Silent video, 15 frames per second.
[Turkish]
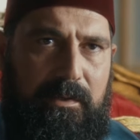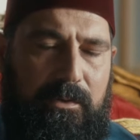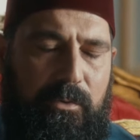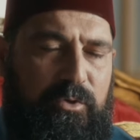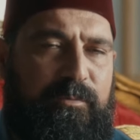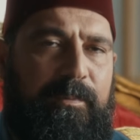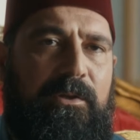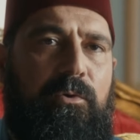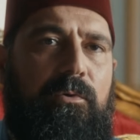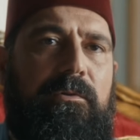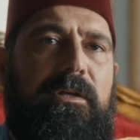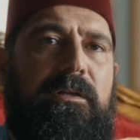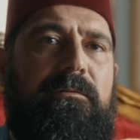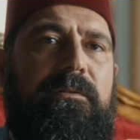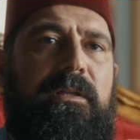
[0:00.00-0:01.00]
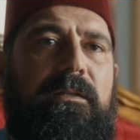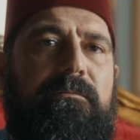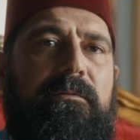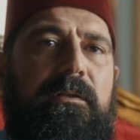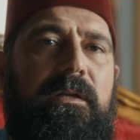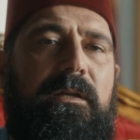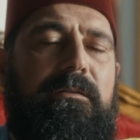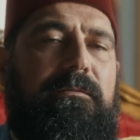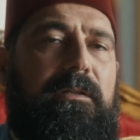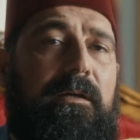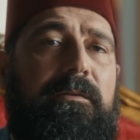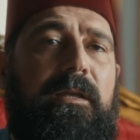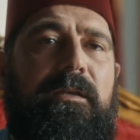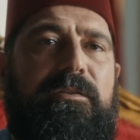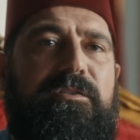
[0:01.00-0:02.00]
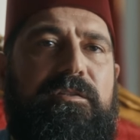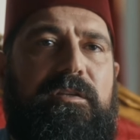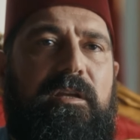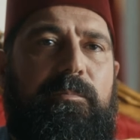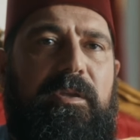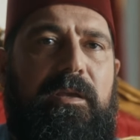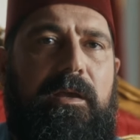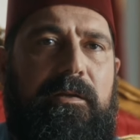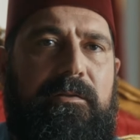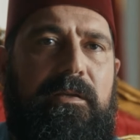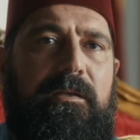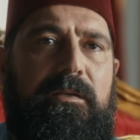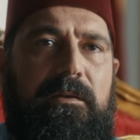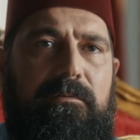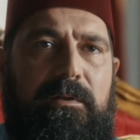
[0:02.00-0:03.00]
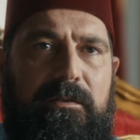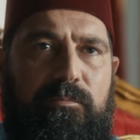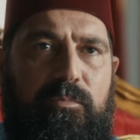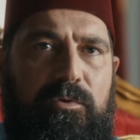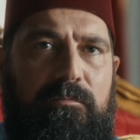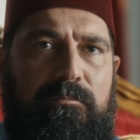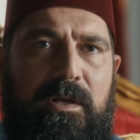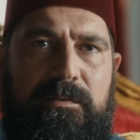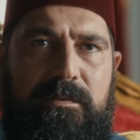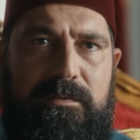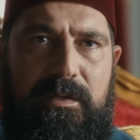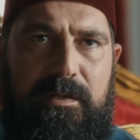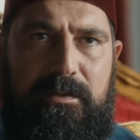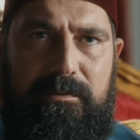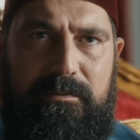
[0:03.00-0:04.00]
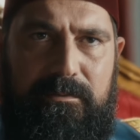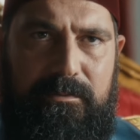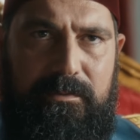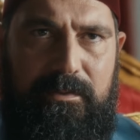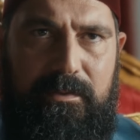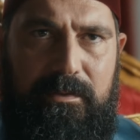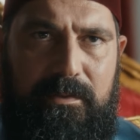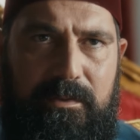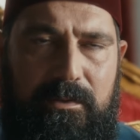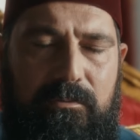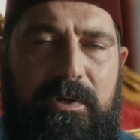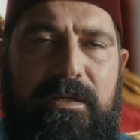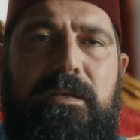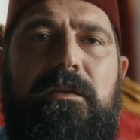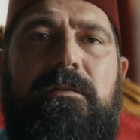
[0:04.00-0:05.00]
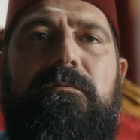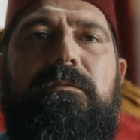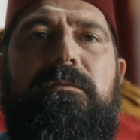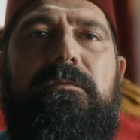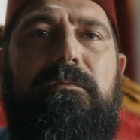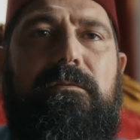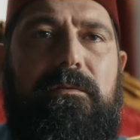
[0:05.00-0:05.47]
Osmanoğullarından tahta geçecek bir erkek evlat bulunmazsa o vakit